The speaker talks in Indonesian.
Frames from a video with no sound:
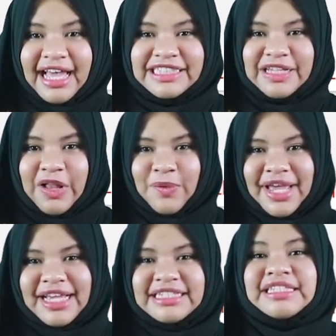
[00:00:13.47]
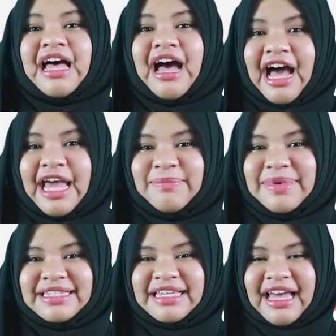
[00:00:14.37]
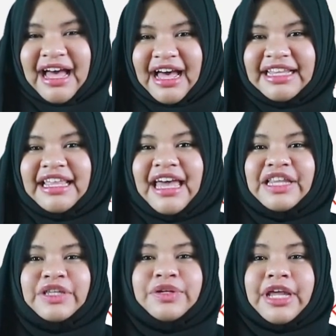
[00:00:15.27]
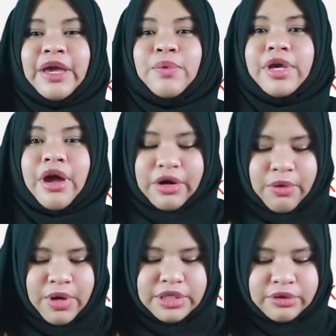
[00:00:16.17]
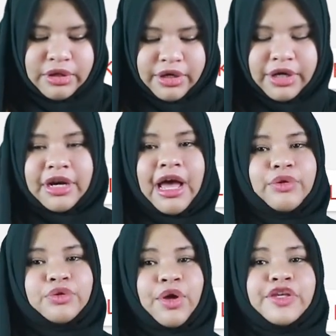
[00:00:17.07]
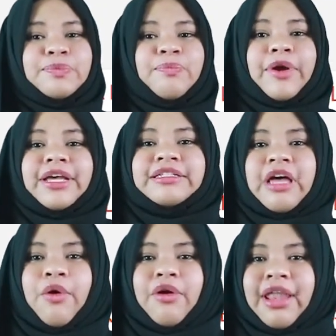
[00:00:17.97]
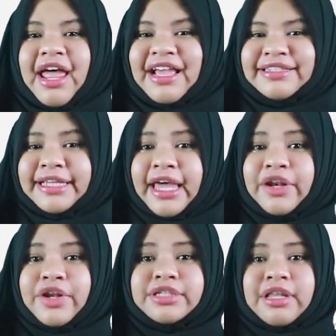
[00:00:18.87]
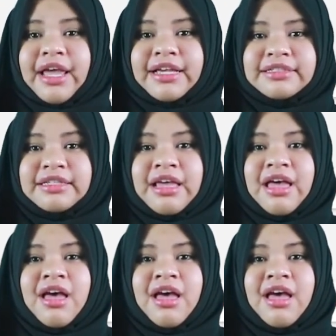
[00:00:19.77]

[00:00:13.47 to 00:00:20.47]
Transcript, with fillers: As always, I'm Miss Gihat and today we are going to learn how to express our likes and dislikes.